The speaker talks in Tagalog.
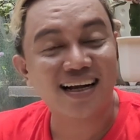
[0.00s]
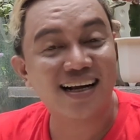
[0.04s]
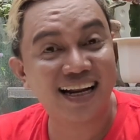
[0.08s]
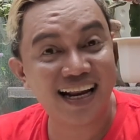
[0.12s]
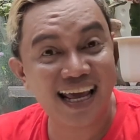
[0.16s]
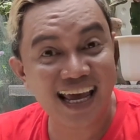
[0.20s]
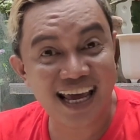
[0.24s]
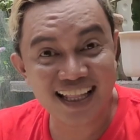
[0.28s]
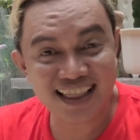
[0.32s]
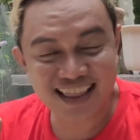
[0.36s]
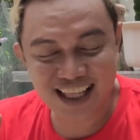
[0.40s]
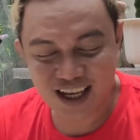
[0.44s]

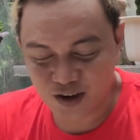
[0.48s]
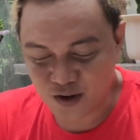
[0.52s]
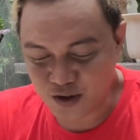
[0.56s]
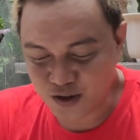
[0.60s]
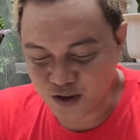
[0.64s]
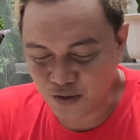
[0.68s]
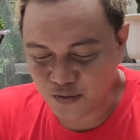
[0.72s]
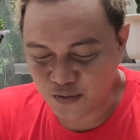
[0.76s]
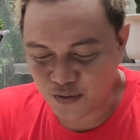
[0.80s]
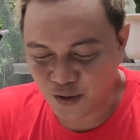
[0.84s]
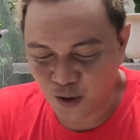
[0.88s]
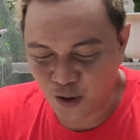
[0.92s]
Glenn the
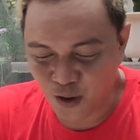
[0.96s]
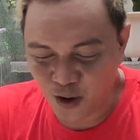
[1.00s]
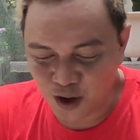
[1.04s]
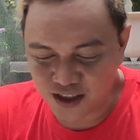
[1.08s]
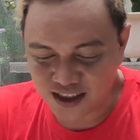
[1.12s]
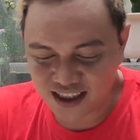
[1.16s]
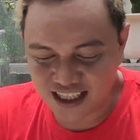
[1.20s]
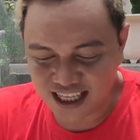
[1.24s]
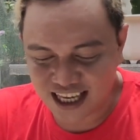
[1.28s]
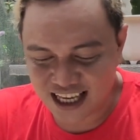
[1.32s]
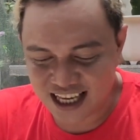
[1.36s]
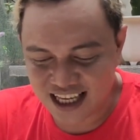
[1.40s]
root of
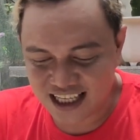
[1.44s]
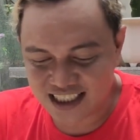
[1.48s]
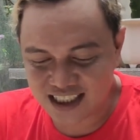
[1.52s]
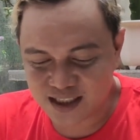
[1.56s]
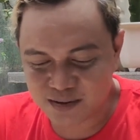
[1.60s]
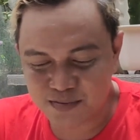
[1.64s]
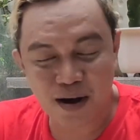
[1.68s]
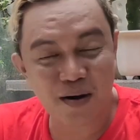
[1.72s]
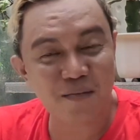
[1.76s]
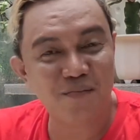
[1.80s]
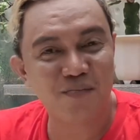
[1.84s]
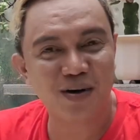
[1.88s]
all
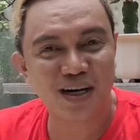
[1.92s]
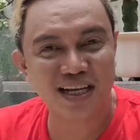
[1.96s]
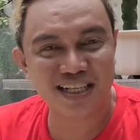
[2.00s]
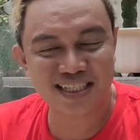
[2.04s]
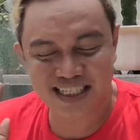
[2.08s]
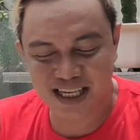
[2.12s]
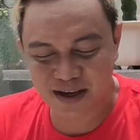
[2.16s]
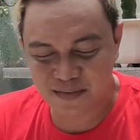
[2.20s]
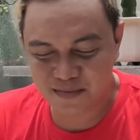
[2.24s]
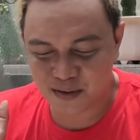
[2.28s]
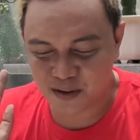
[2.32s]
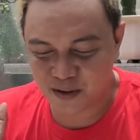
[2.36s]
things, Ma'am
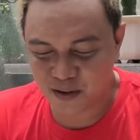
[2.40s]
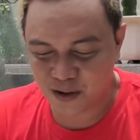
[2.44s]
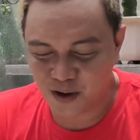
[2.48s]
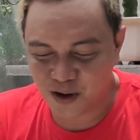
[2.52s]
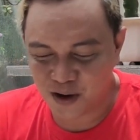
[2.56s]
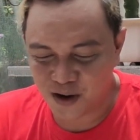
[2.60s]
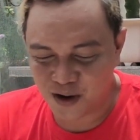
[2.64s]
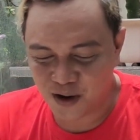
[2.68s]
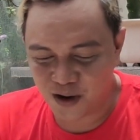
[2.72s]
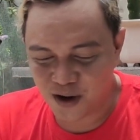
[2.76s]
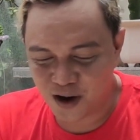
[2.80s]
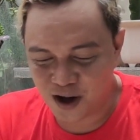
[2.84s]
Pritzi
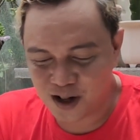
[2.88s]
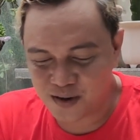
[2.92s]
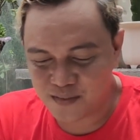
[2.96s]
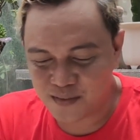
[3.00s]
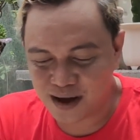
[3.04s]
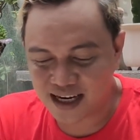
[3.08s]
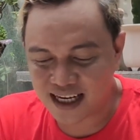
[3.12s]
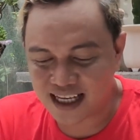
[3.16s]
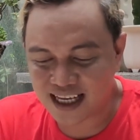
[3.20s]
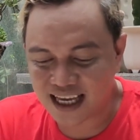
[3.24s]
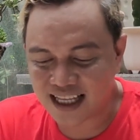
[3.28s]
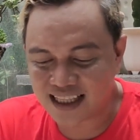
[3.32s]
Buhol,
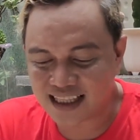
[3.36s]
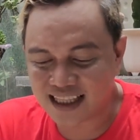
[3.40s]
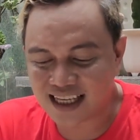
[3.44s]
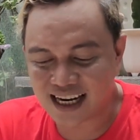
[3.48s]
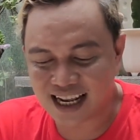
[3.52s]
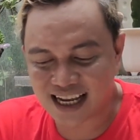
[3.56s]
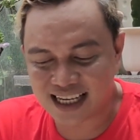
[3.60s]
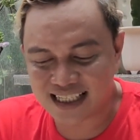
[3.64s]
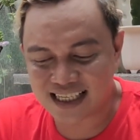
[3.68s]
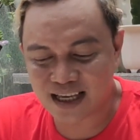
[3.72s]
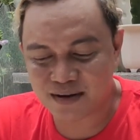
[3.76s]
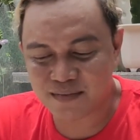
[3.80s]
Maria
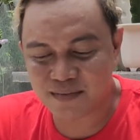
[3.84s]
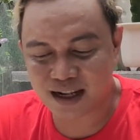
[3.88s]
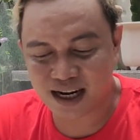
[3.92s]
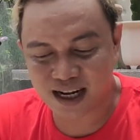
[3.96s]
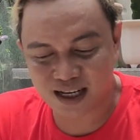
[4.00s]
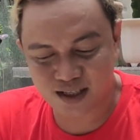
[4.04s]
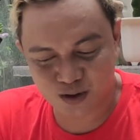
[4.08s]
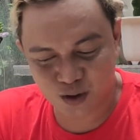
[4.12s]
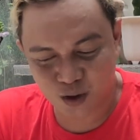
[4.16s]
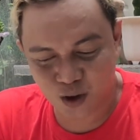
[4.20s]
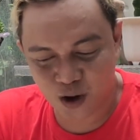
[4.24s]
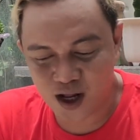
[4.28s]
Teresa
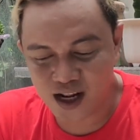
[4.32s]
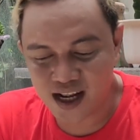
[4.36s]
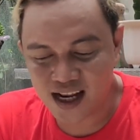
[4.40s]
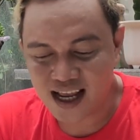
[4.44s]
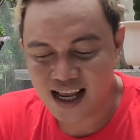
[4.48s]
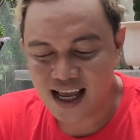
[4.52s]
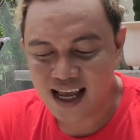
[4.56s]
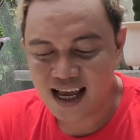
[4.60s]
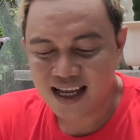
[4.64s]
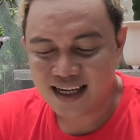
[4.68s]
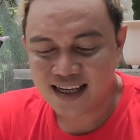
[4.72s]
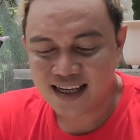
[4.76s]
Mirazol,